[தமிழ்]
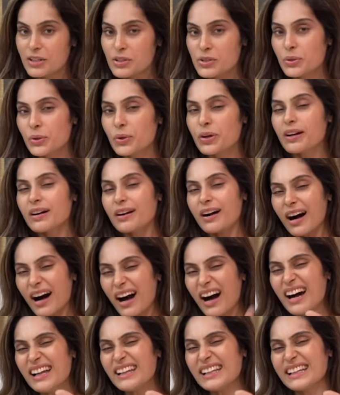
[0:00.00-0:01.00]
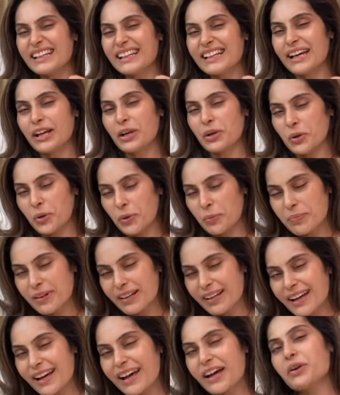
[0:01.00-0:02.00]
ஸோ காலையிலே ரொம்ப
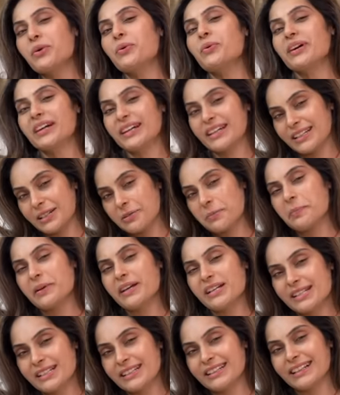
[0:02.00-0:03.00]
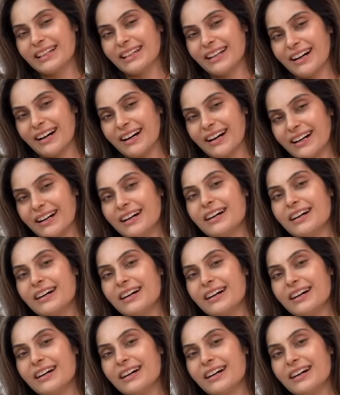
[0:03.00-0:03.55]
நேரம் உங்ககிட்ட பேசிட்டேனா